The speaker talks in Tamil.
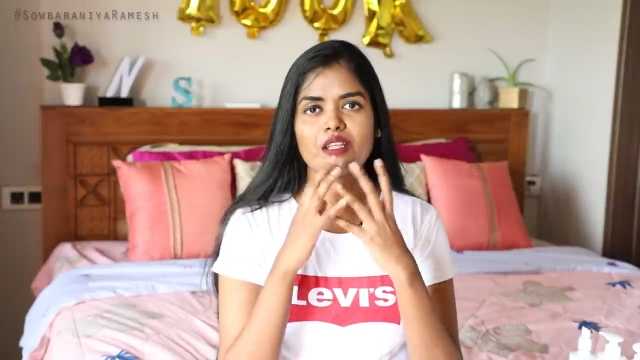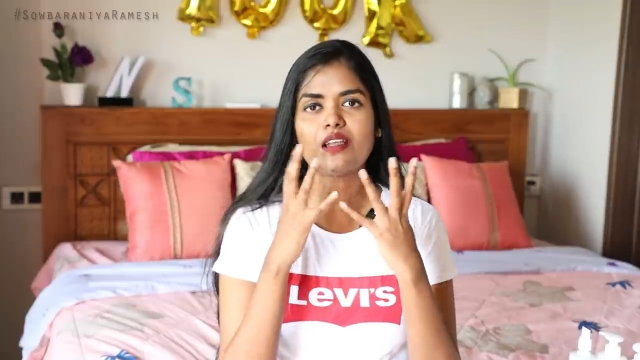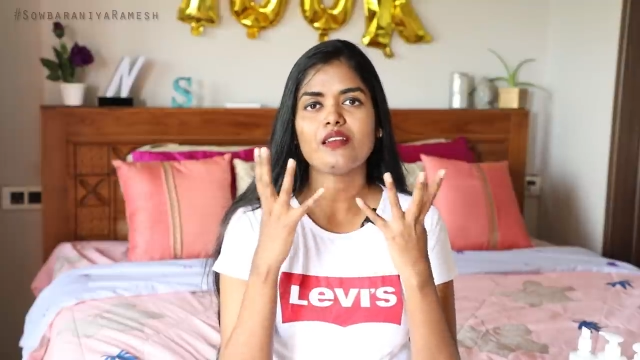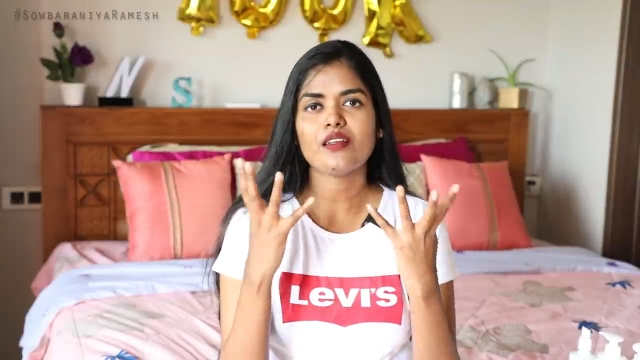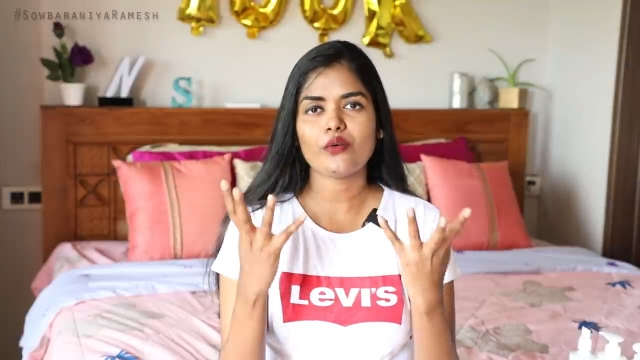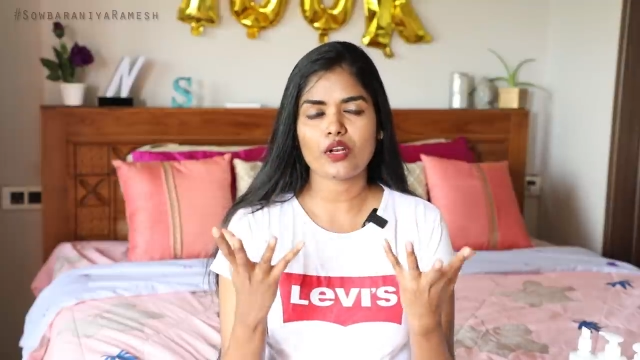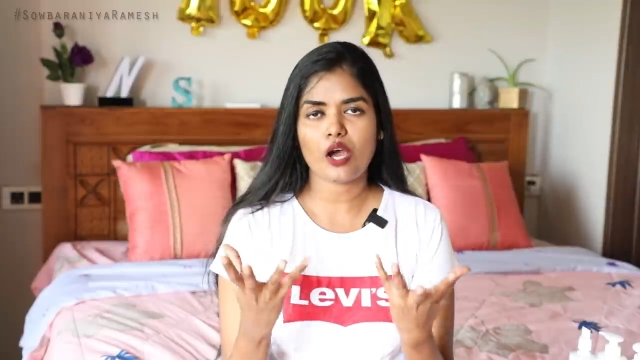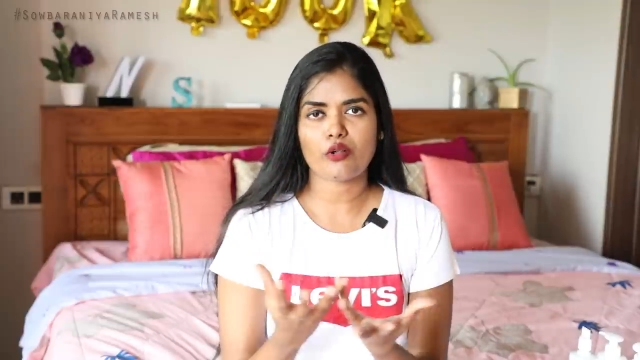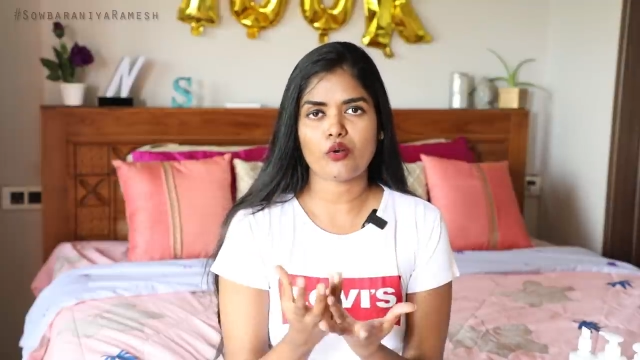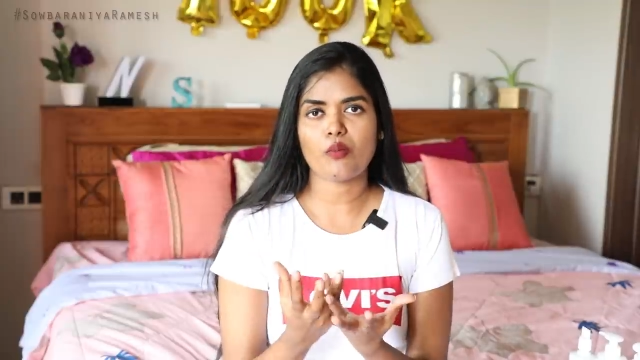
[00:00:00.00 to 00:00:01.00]
நல்ல ஒரு
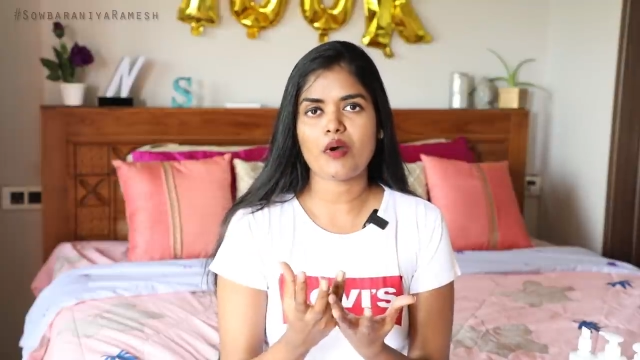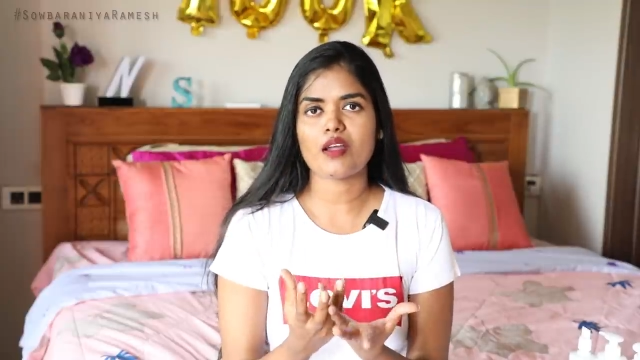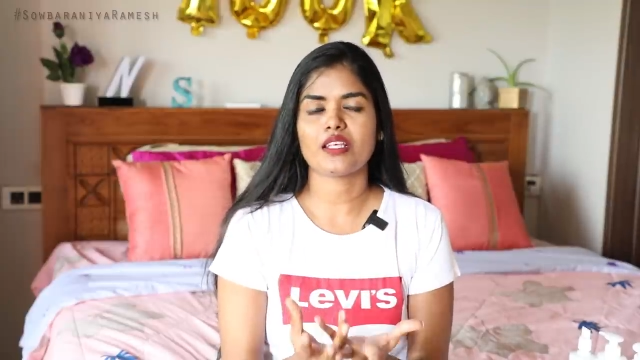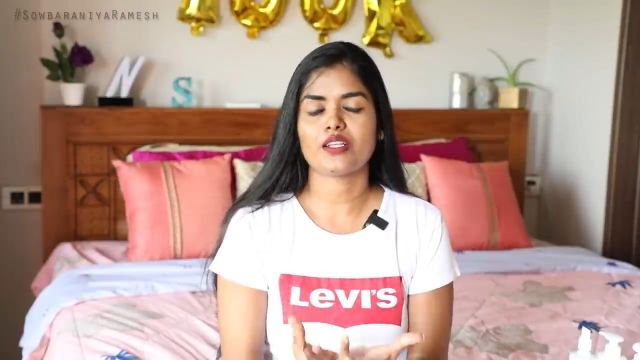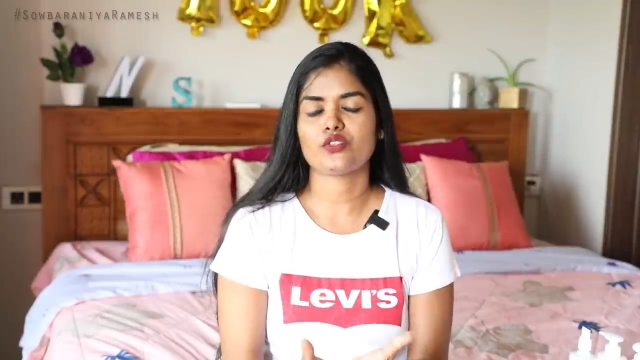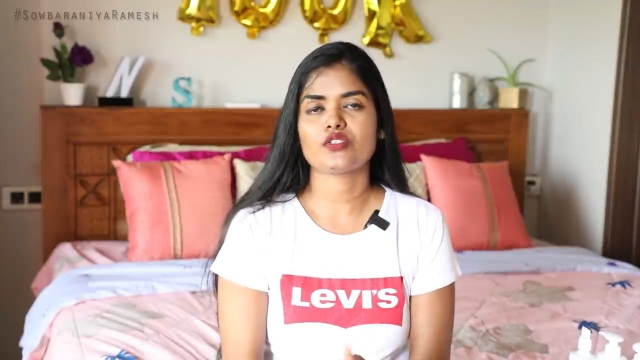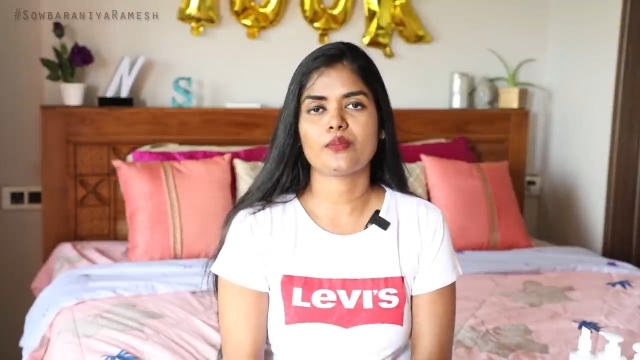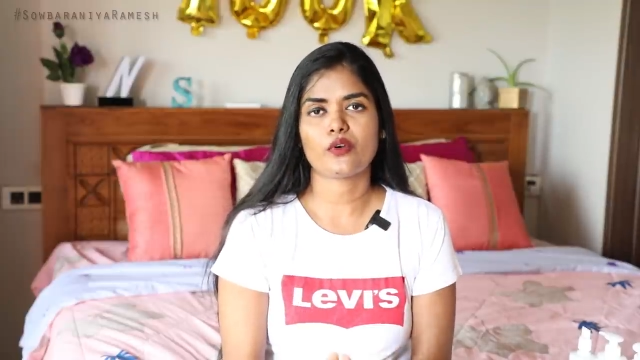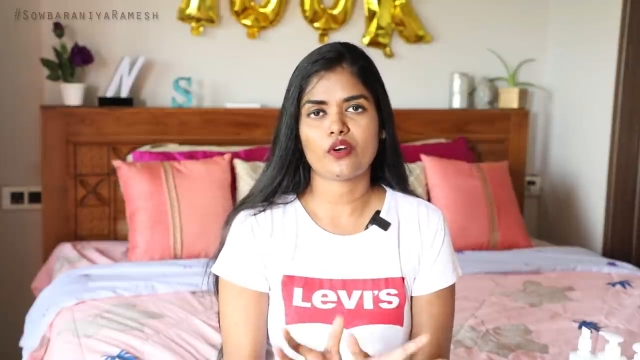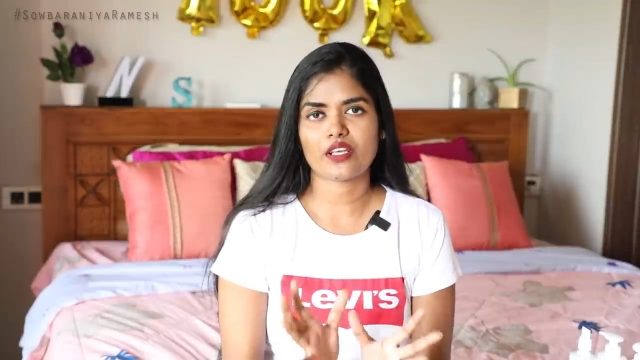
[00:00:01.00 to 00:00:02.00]
அரோமா நிறைஞ்ச
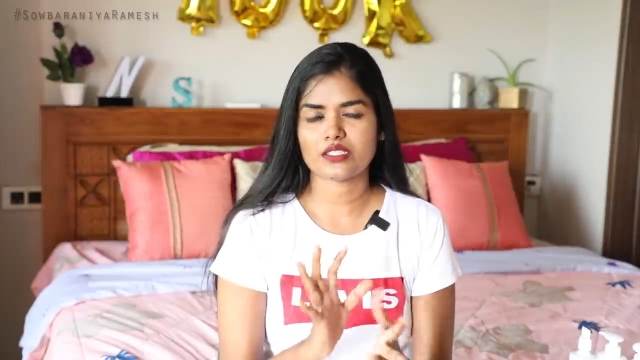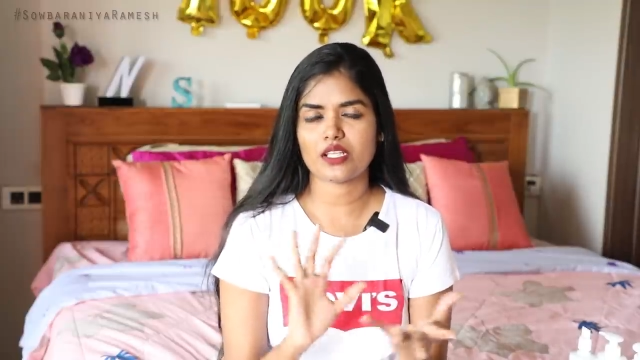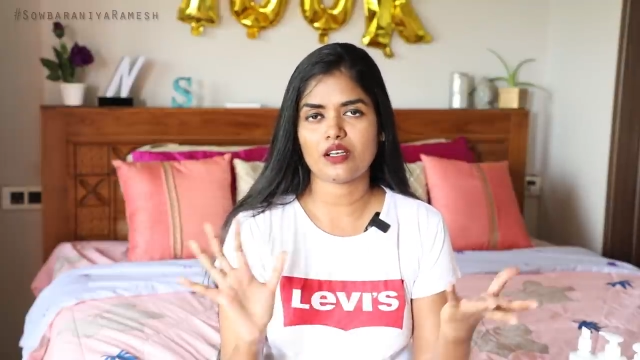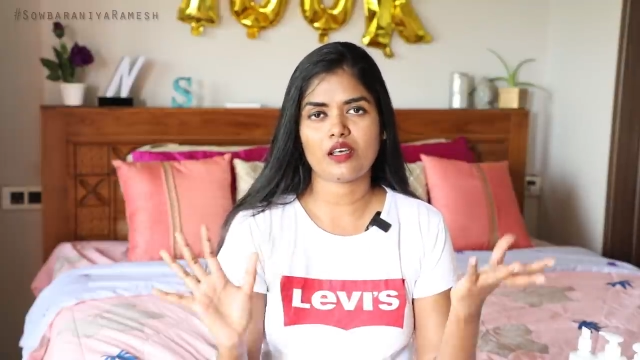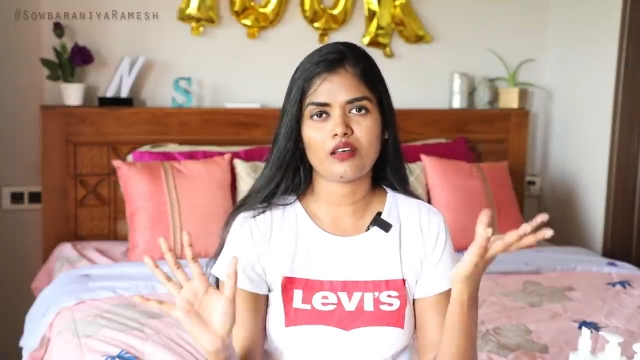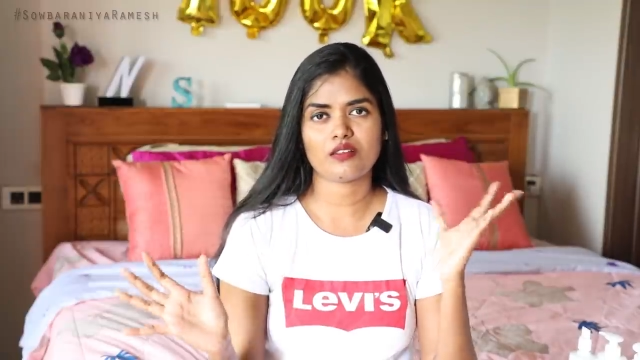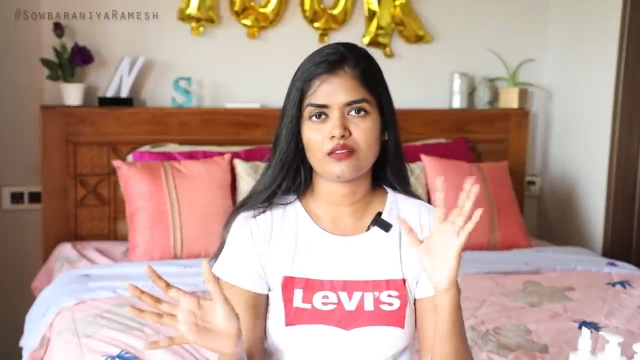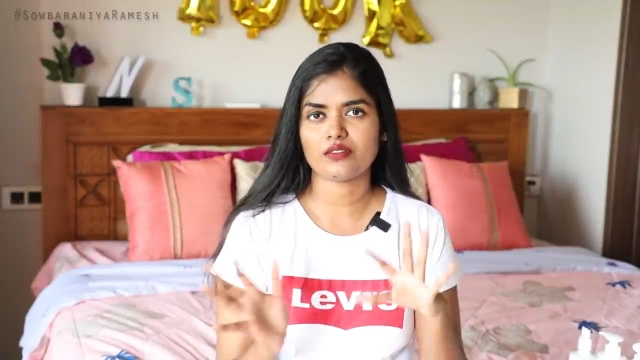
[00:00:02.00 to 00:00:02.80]
ப்ராடக்ட்ஸாக நான்